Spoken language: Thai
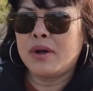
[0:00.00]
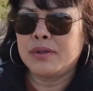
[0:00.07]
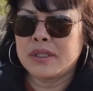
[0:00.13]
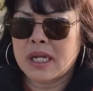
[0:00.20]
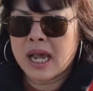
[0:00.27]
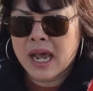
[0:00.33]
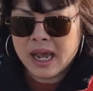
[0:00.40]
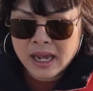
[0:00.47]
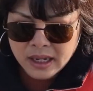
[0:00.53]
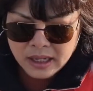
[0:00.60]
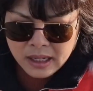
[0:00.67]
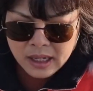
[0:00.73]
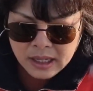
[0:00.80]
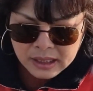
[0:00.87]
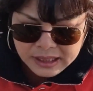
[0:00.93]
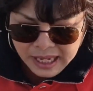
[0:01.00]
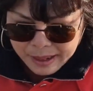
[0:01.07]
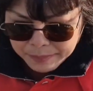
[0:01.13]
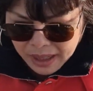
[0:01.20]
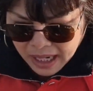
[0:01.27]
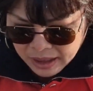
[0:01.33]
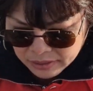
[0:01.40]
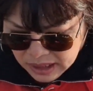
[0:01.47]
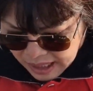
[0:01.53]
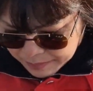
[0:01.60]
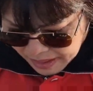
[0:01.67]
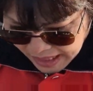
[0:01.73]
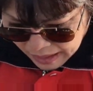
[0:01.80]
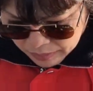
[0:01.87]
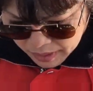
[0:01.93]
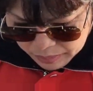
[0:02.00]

เบาจาถามข่าวถามข้าว